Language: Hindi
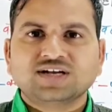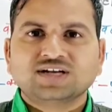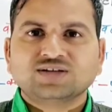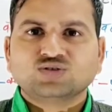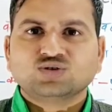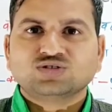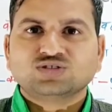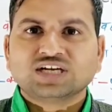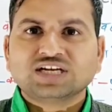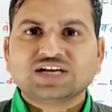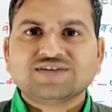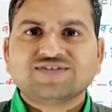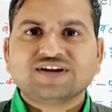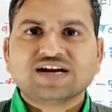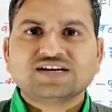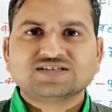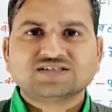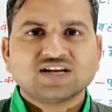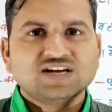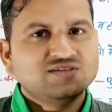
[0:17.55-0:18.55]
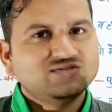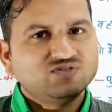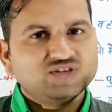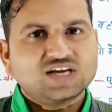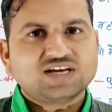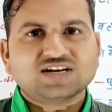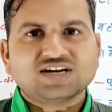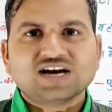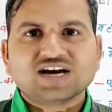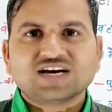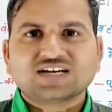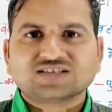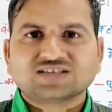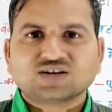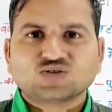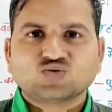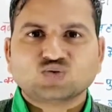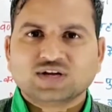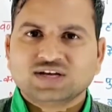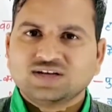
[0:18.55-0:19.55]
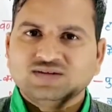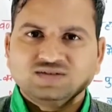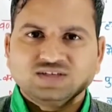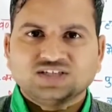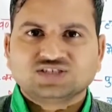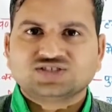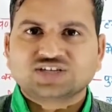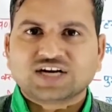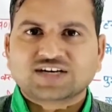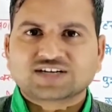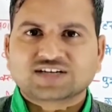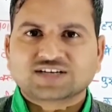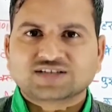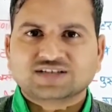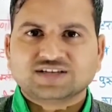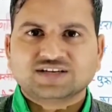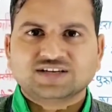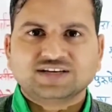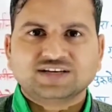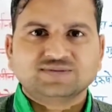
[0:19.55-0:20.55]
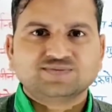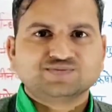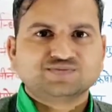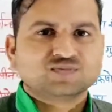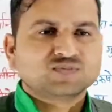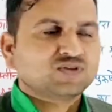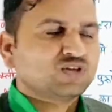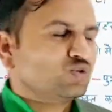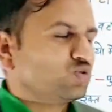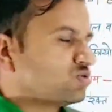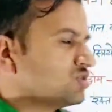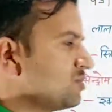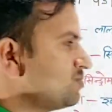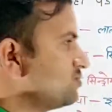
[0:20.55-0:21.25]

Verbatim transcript: तो चलिए फ्रेंड्स देर ना करते हुए स्टार्ट करते हैं तो